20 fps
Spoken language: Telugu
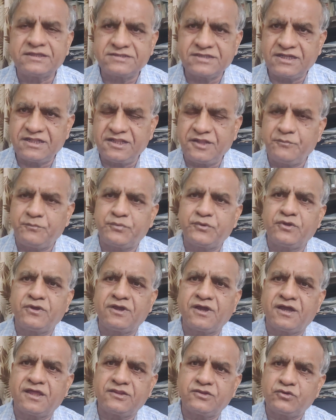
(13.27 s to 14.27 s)
అసలు ఇది ఇప్పుడు
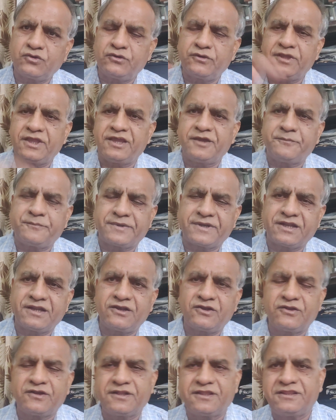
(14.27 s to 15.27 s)
కాదు
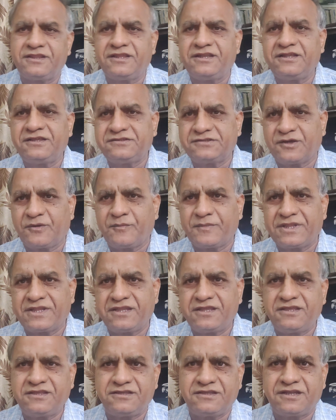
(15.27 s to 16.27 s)
ఏప్రిల్లోనే దీనికి
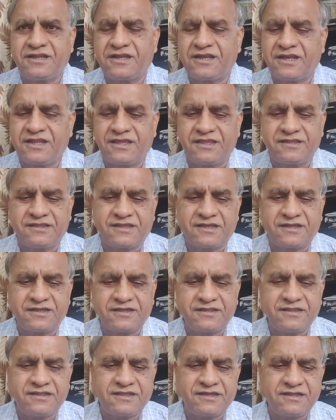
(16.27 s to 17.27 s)
సంబంధించి నిర్ణయం
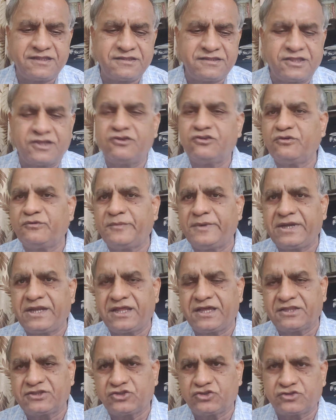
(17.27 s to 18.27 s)
జరిగిందని తెలుగు
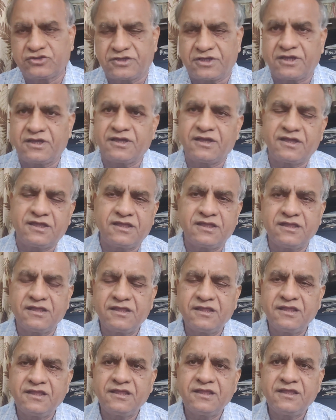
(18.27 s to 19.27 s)
మీడియాతో సహా
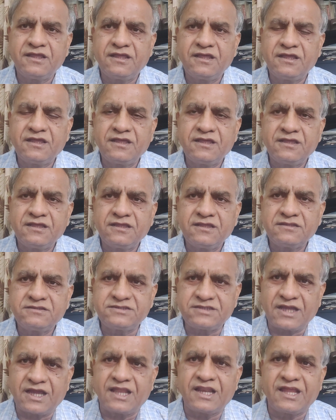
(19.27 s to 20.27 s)

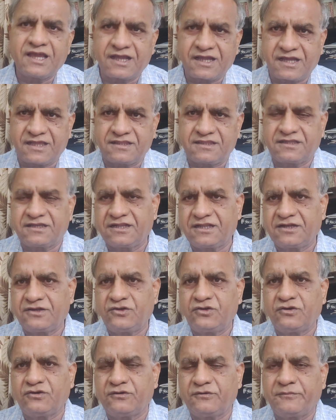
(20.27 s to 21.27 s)
చాలా
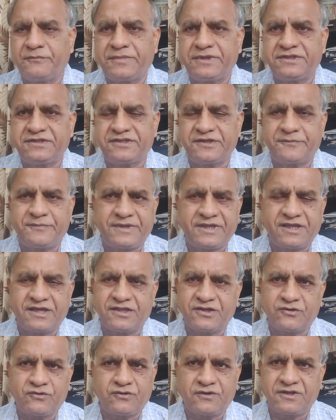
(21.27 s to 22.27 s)
కథనాలు బీజేపీకి
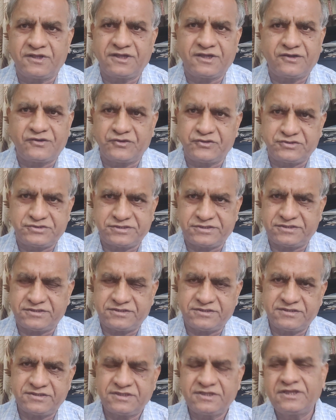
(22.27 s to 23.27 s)
అనుకూలంగా వచ్చాయి
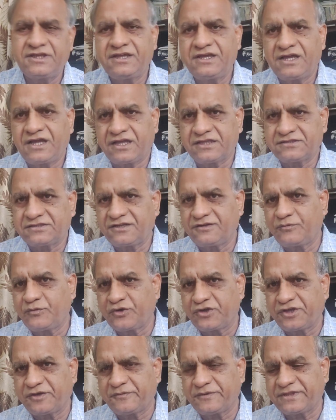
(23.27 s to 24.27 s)
అసలు
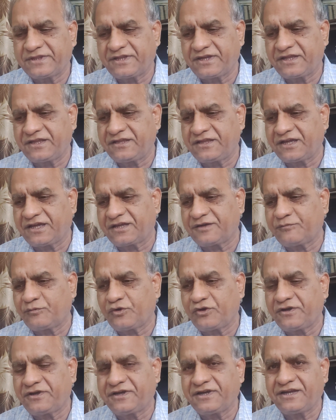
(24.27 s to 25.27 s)
ముఖ్యమంత్రి
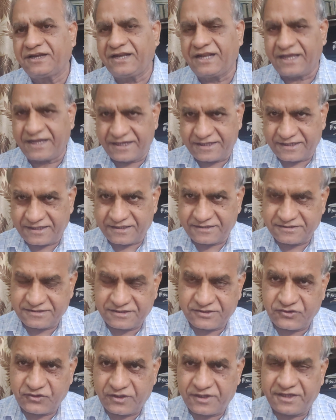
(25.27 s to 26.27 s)
జగన్మోహన్ రెడ్డి లేఖ
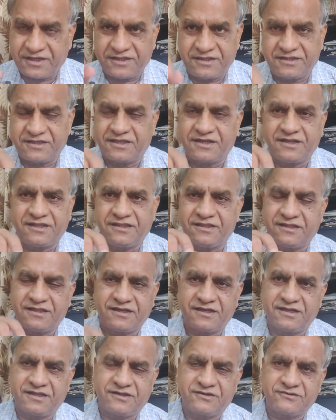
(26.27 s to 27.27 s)
రాసినందుకే ఇది
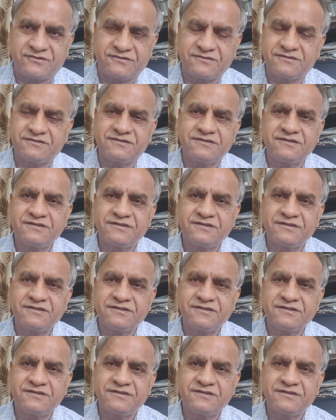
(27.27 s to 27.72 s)
జరిగిందన్నారు